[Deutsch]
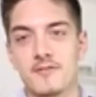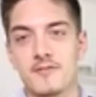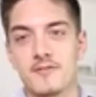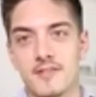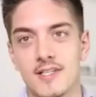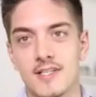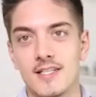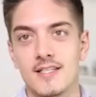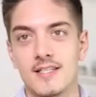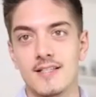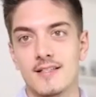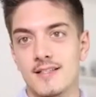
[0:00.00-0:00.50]

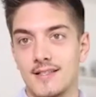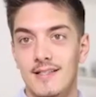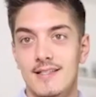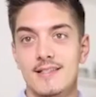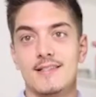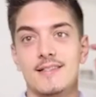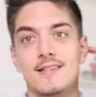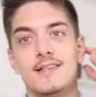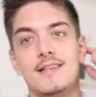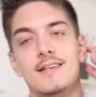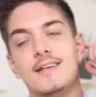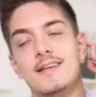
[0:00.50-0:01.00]
Fall.
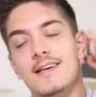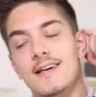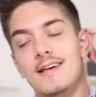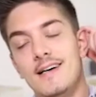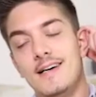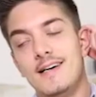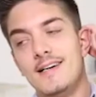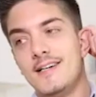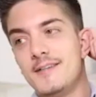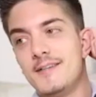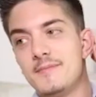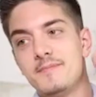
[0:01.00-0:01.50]

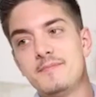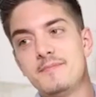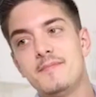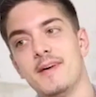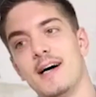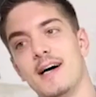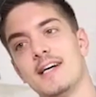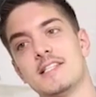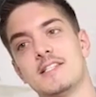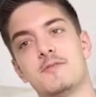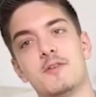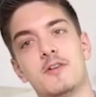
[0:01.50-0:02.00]
Ähm,
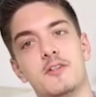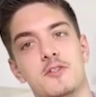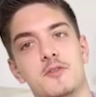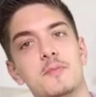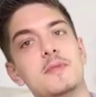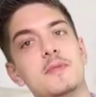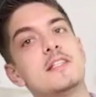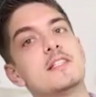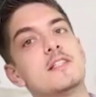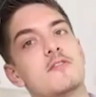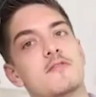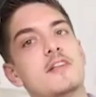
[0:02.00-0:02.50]
also ich würde
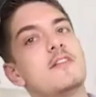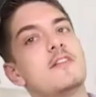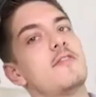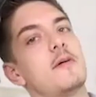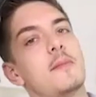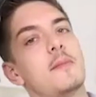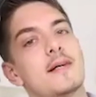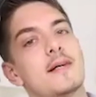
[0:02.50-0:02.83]
zumindest auf jeden Fall